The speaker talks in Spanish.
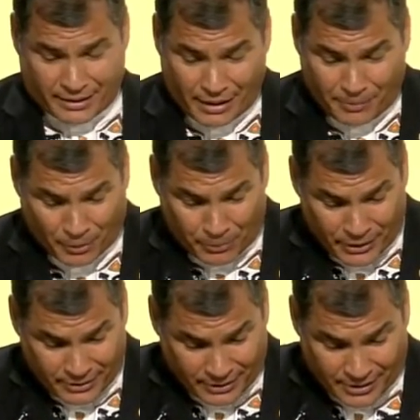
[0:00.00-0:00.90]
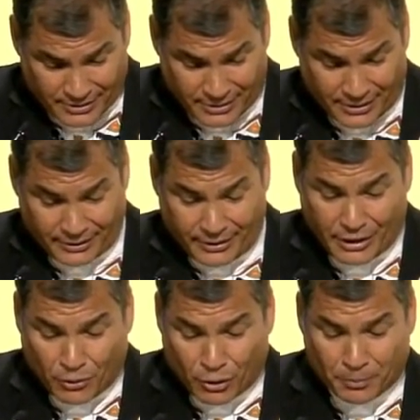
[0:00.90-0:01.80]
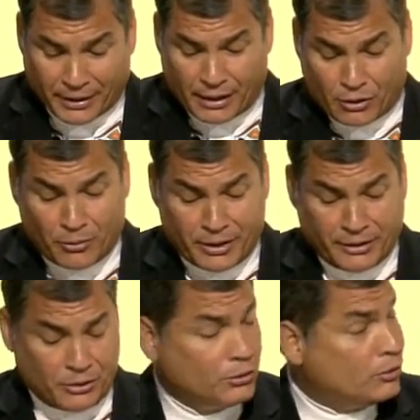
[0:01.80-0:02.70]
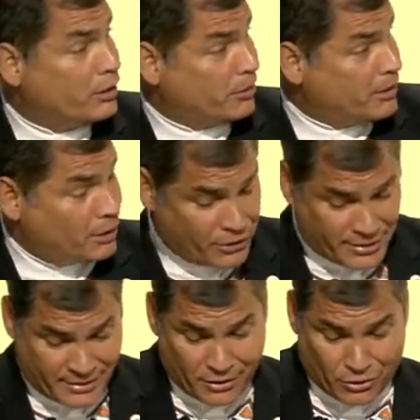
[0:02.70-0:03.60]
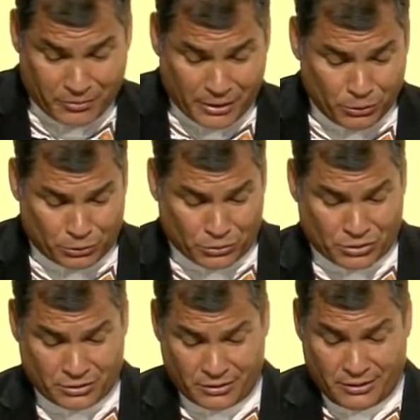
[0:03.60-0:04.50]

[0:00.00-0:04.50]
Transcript: las propuestas que tiene Ecuador para la COP21 en menos de cinco minutos.